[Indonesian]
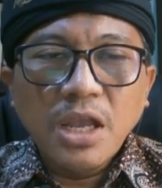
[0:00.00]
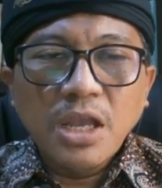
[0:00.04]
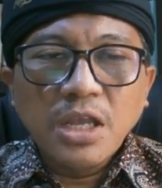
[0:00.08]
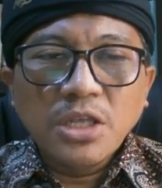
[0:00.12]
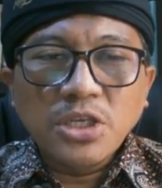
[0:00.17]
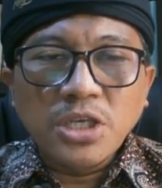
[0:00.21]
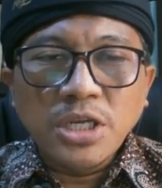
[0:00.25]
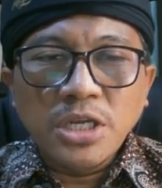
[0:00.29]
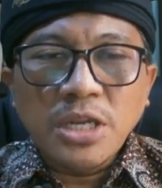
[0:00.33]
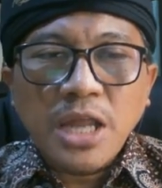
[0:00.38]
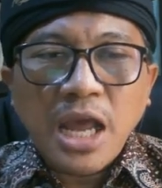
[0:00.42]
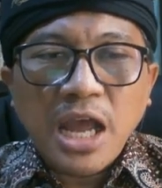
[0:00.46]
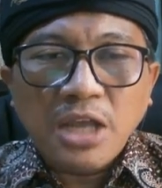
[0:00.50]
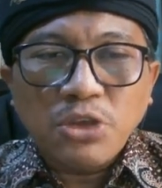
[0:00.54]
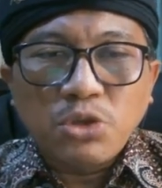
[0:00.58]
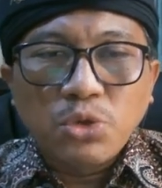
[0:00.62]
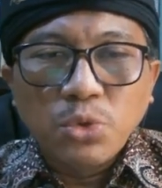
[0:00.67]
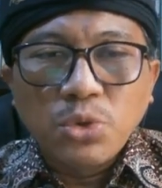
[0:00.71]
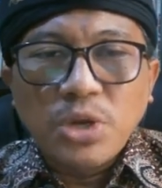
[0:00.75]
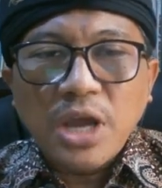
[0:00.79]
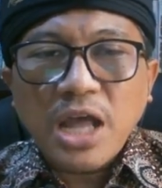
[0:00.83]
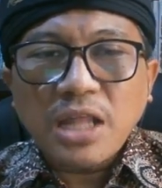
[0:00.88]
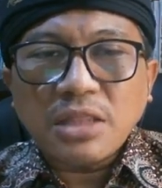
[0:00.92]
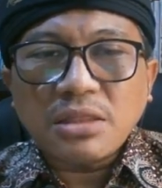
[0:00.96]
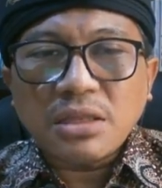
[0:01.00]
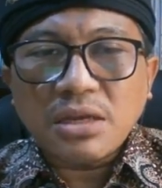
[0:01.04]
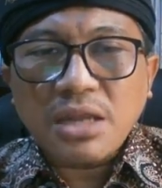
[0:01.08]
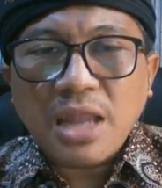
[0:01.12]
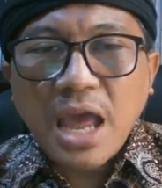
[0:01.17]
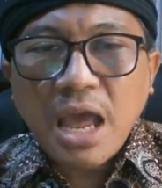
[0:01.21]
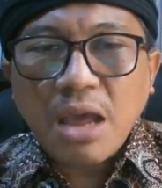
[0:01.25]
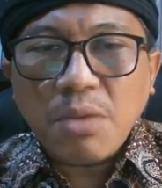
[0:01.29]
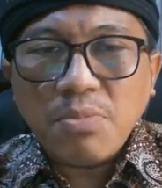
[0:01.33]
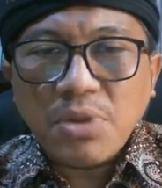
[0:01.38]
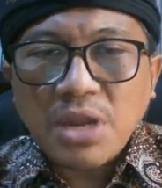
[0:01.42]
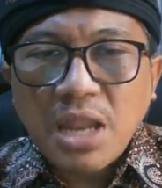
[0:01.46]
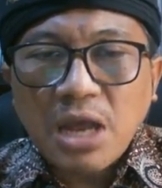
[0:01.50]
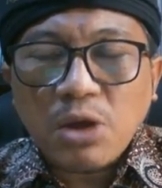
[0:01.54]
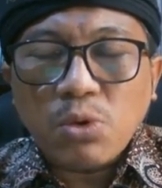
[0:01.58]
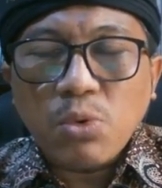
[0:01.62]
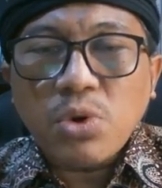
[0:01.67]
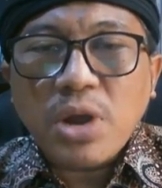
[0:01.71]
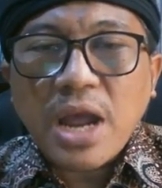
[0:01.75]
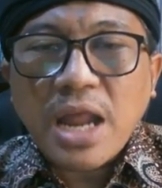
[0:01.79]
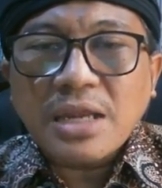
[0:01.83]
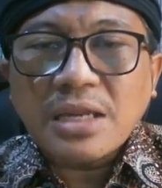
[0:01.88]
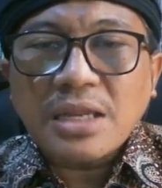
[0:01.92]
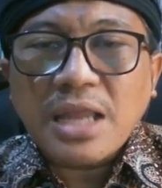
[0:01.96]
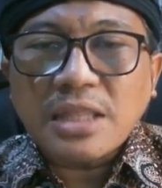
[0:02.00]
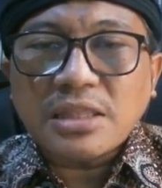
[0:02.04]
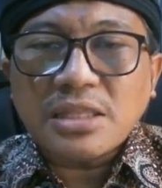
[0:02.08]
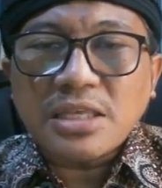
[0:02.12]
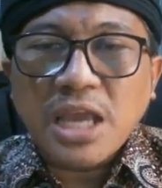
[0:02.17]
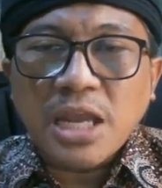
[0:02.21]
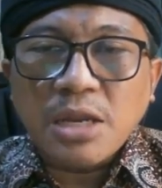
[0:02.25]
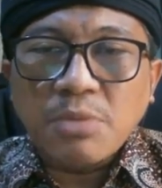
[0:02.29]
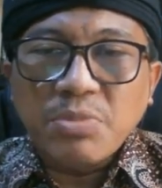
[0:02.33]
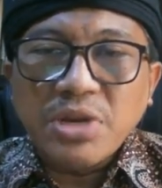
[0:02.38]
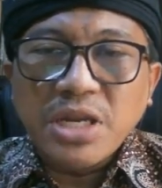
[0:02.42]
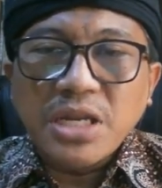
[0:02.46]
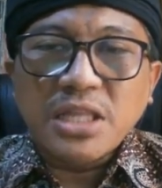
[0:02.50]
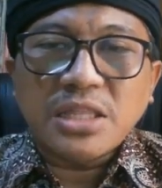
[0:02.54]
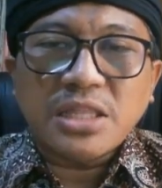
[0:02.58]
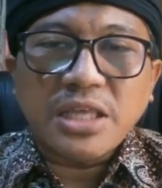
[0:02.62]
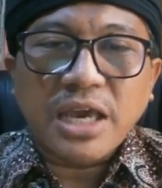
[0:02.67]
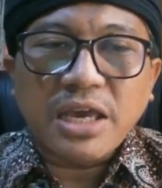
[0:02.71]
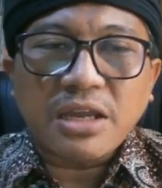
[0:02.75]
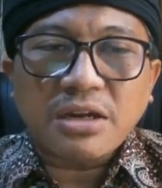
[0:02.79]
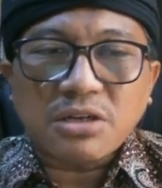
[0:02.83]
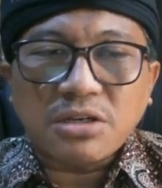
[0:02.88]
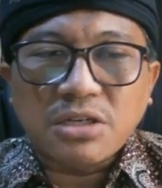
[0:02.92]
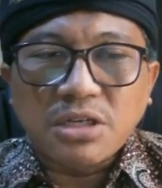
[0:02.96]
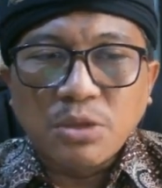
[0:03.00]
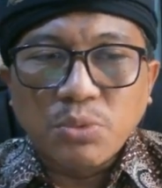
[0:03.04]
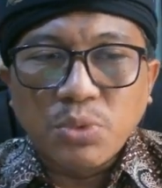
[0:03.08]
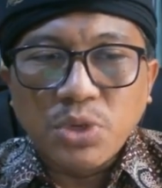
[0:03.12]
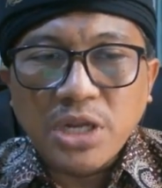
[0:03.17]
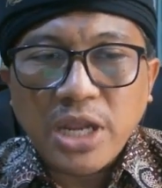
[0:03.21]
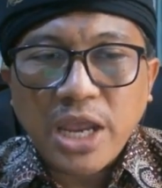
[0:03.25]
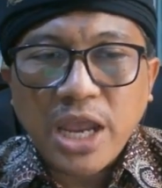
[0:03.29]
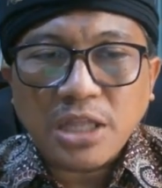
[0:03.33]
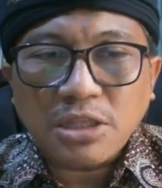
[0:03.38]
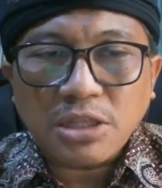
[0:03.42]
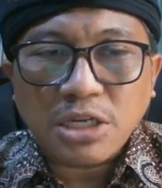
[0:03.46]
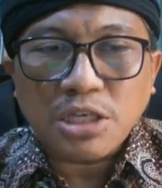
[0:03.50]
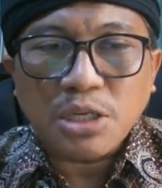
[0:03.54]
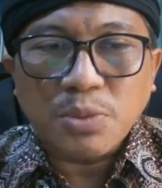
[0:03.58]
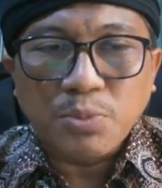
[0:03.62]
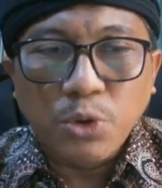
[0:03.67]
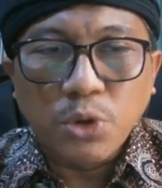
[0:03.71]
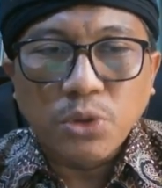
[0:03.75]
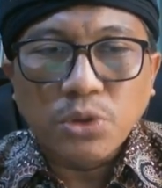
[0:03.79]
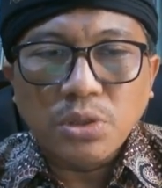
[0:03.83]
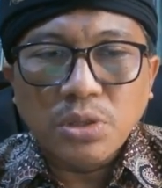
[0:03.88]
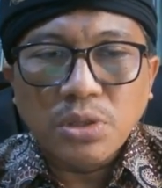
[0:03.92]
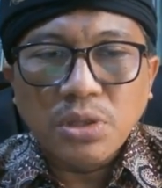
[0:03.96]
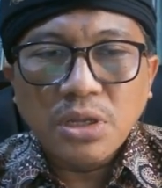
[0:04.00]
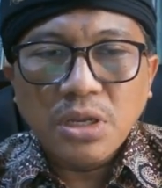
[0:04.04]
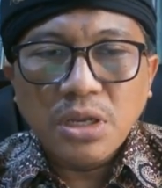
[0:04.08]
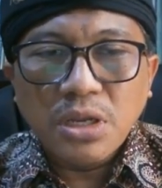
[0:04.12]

Cina juga telah melakukan latihan militer di wilayah tersebut.